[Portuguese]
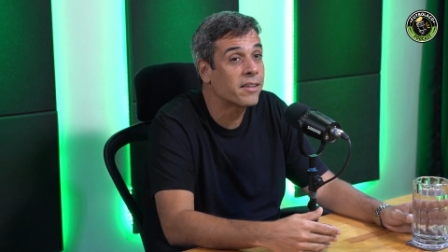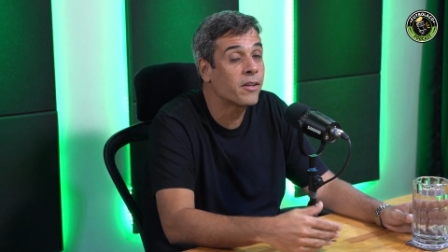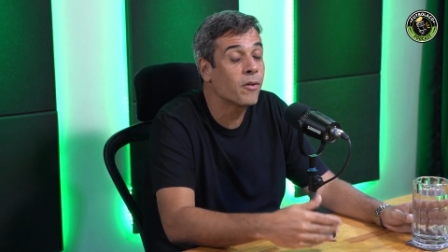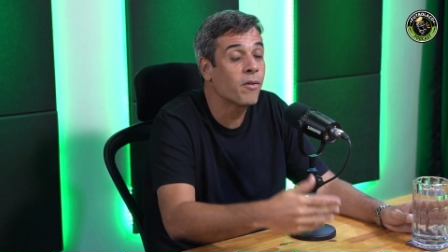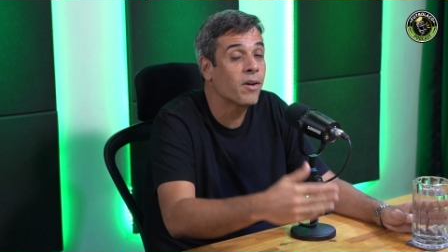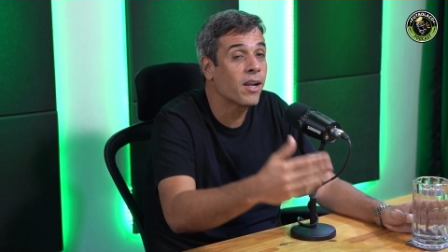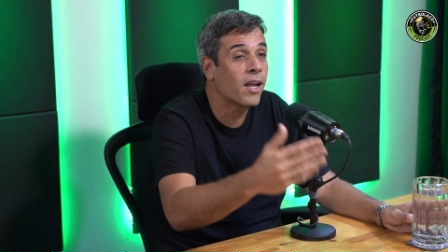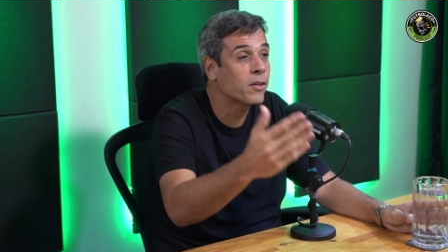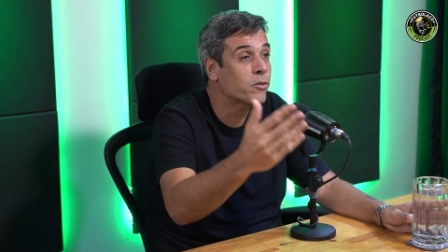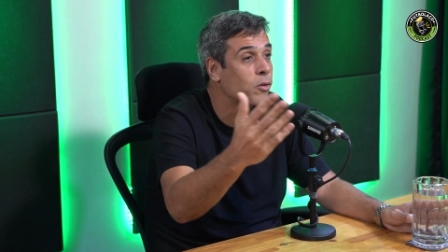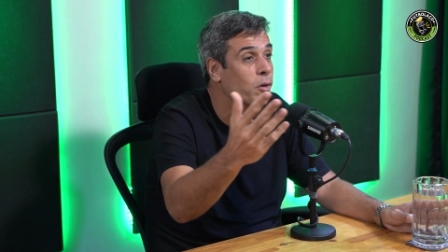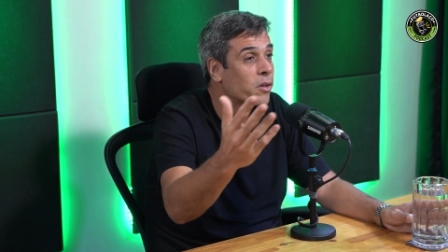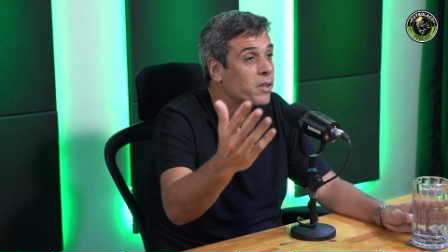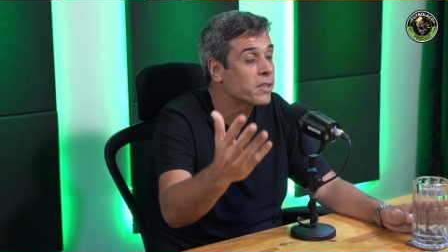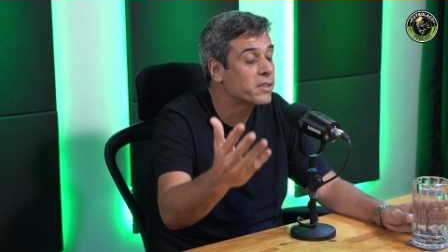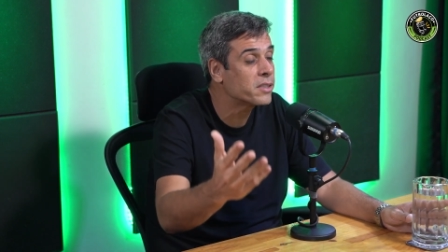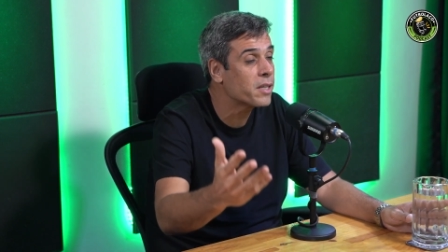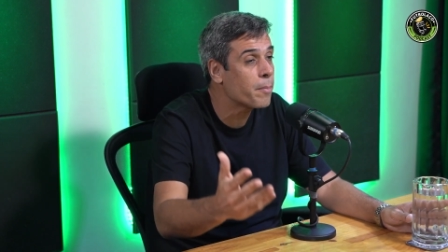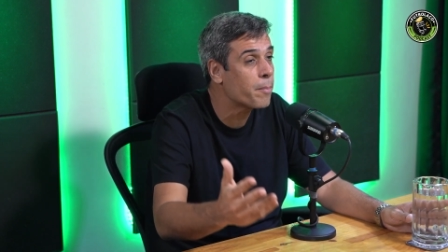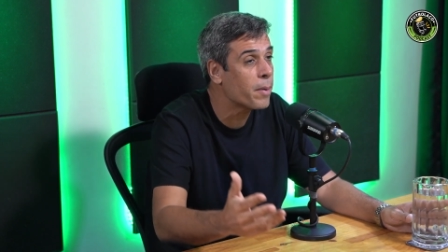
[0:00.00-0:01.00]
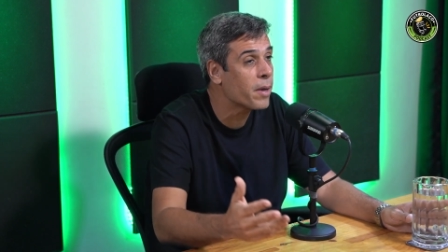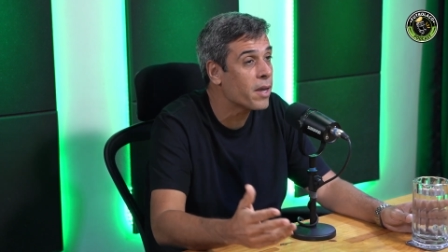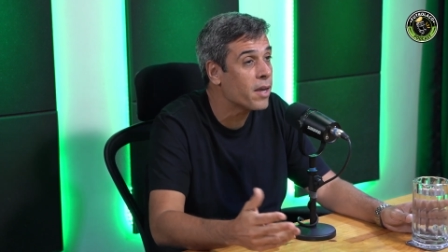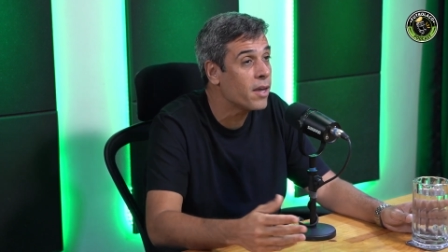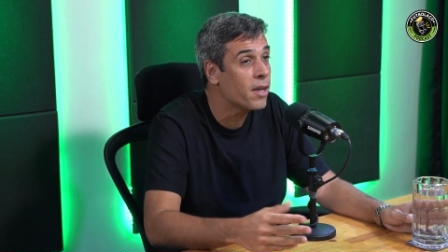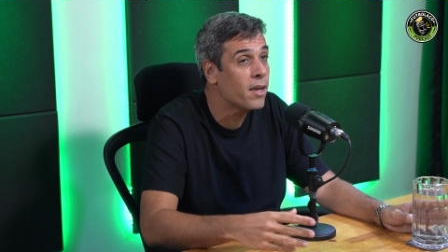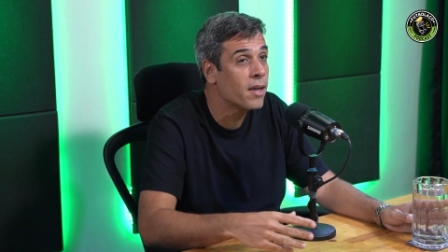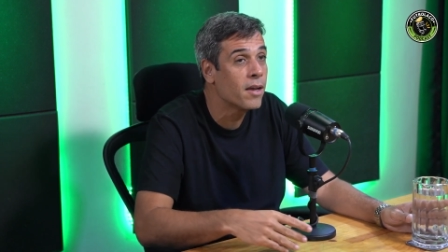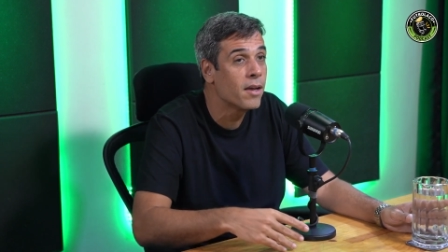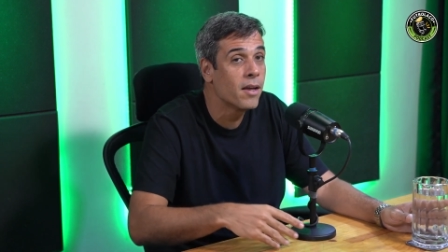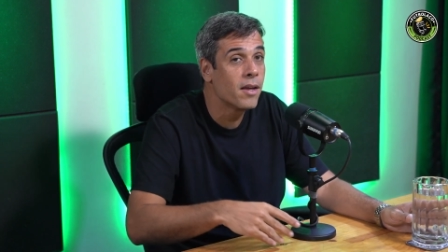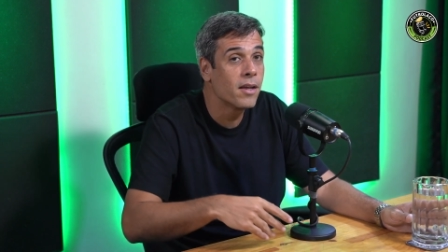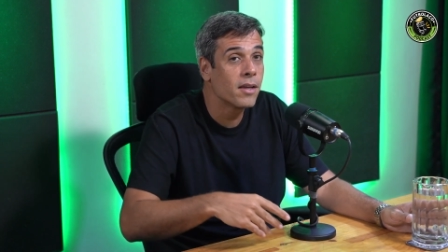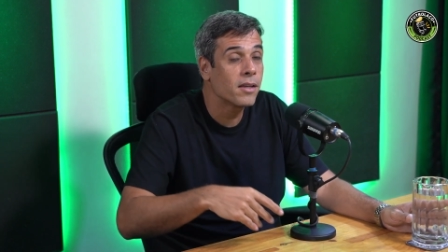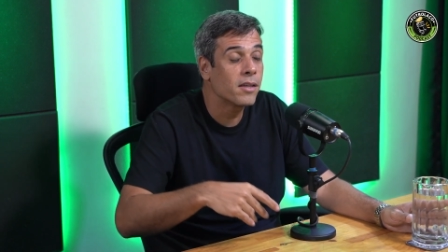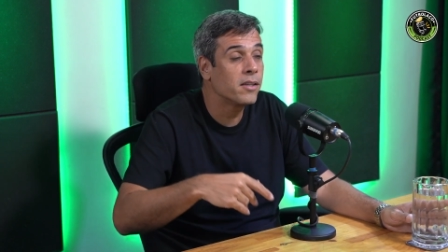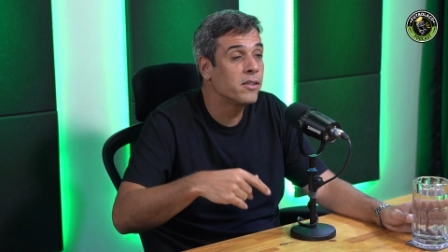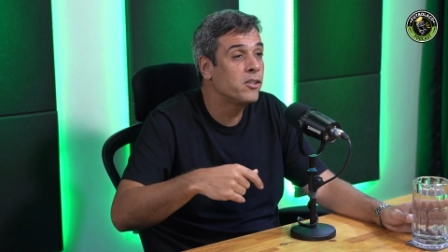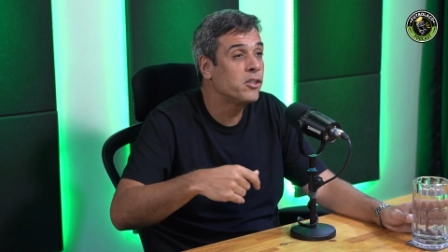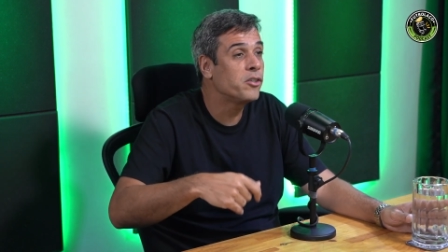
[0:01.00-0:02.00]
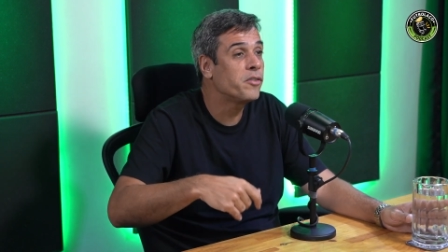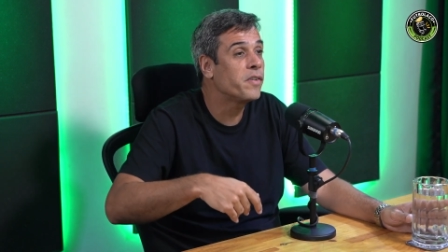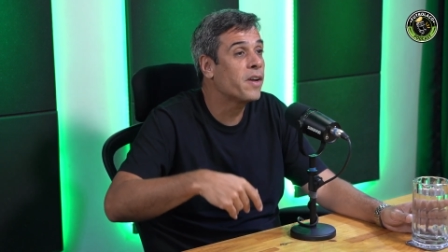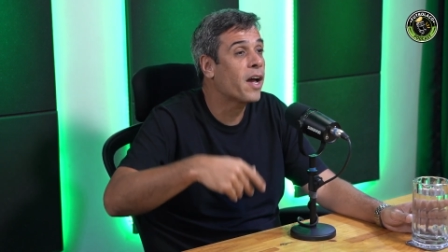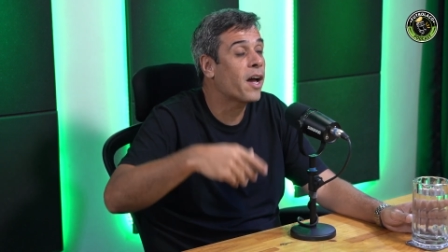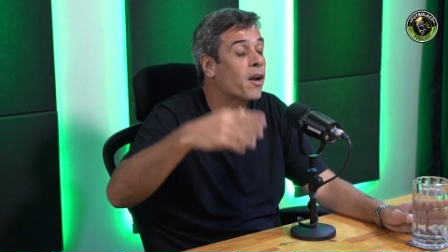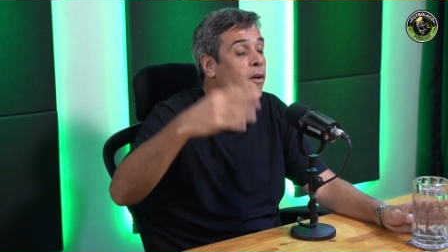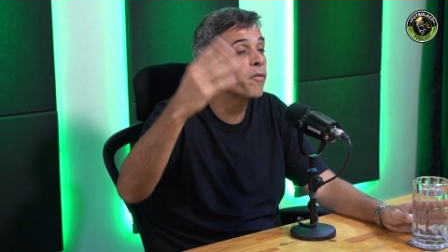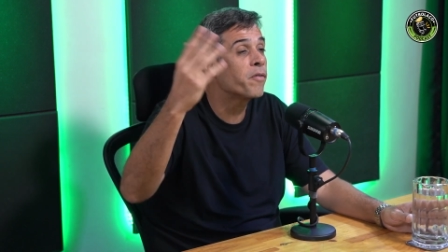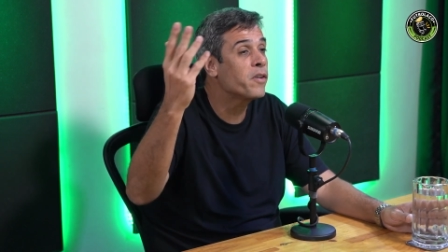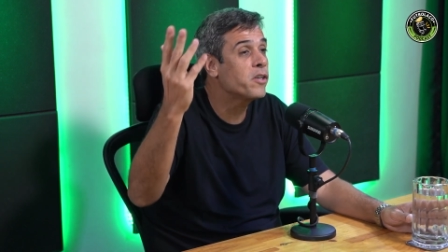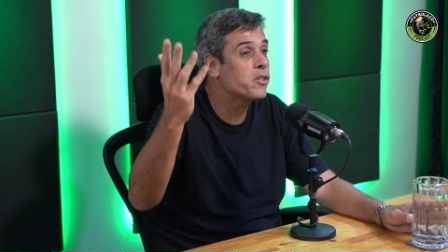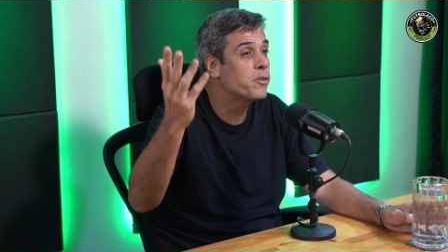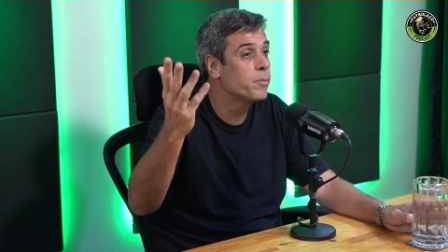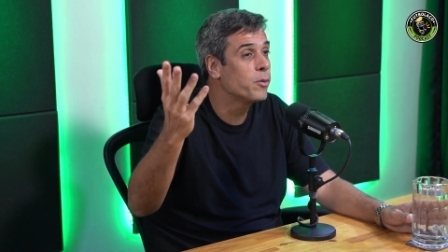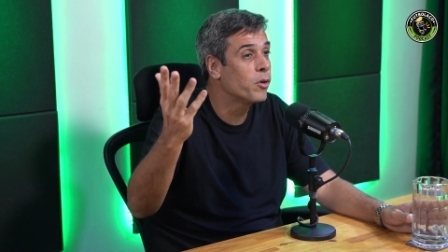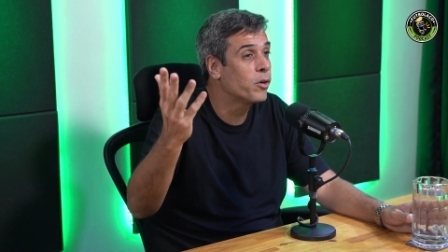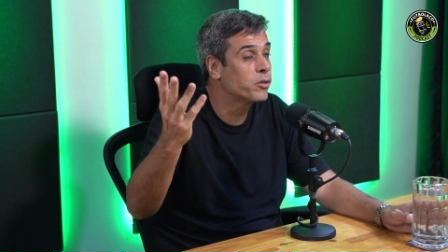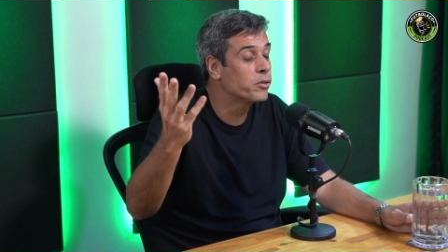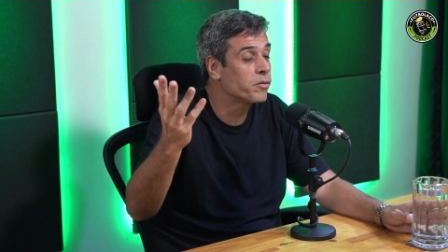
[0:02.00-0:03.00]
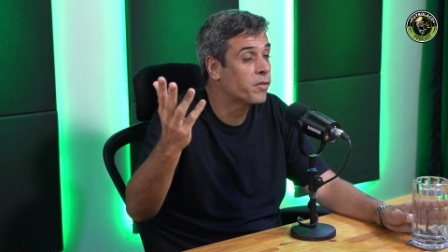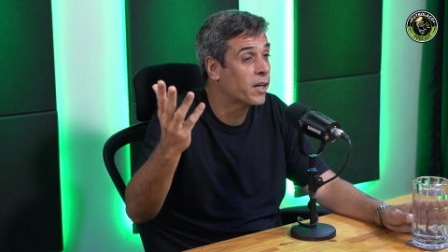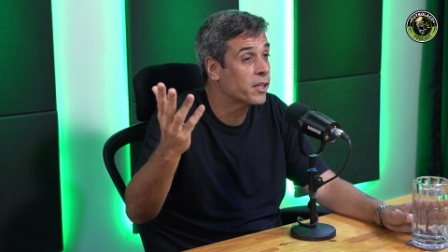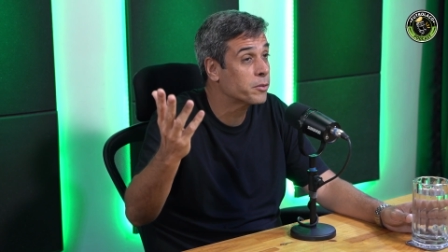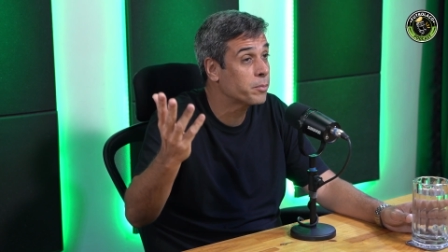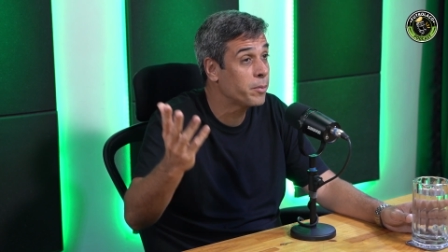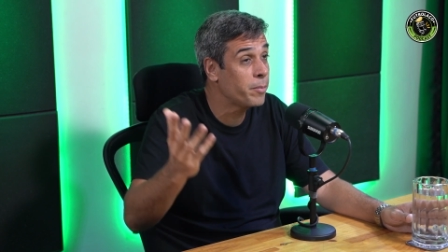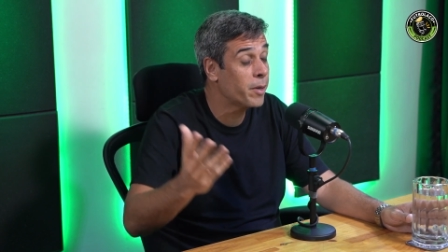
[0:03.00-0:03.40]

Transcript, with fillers: tem um relatório da CPI que desviaram 20 milhões do Vasco.